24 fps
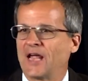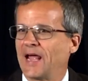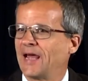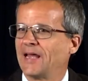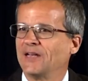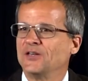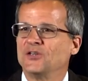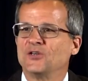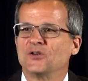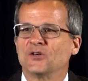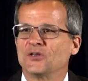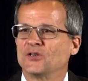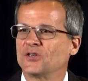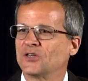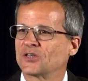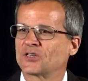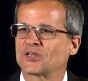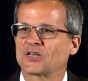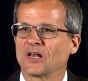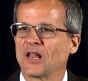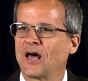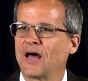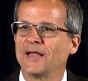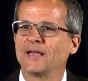número uno,
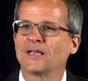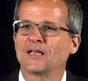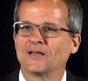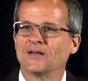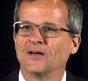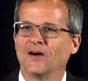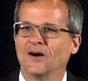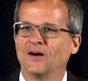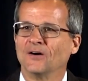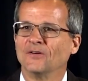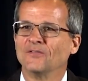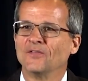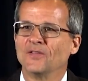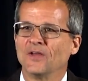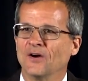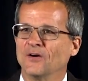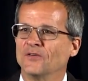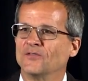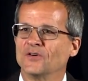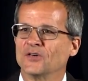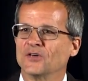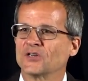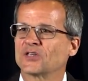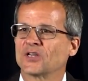entiendo
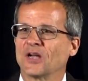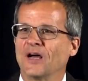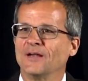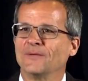eh,